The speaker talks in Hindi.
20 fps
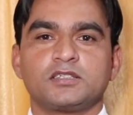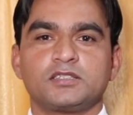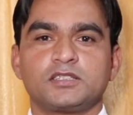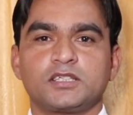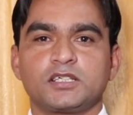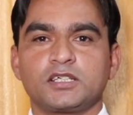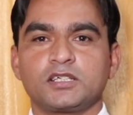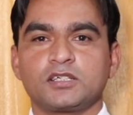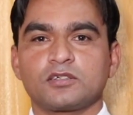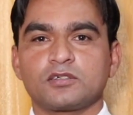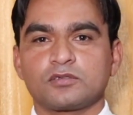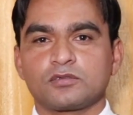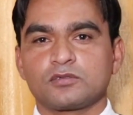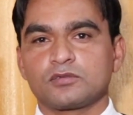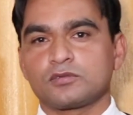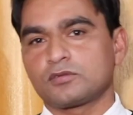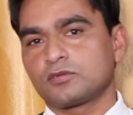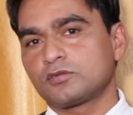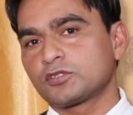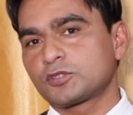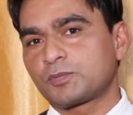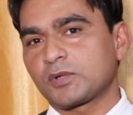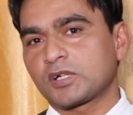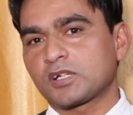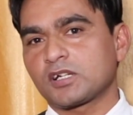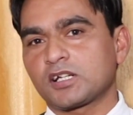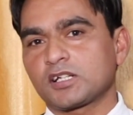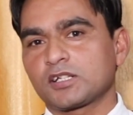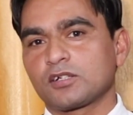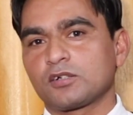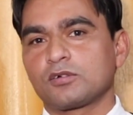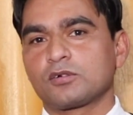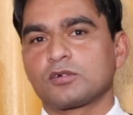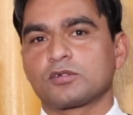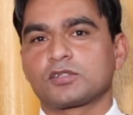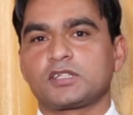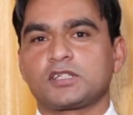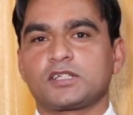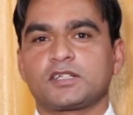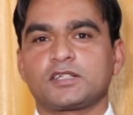ये उस प्रकार के लोग
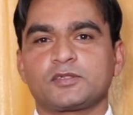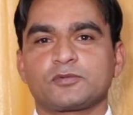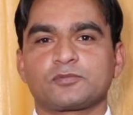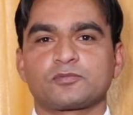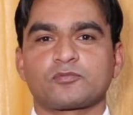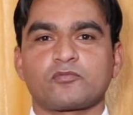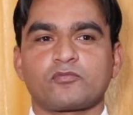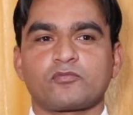होते हैं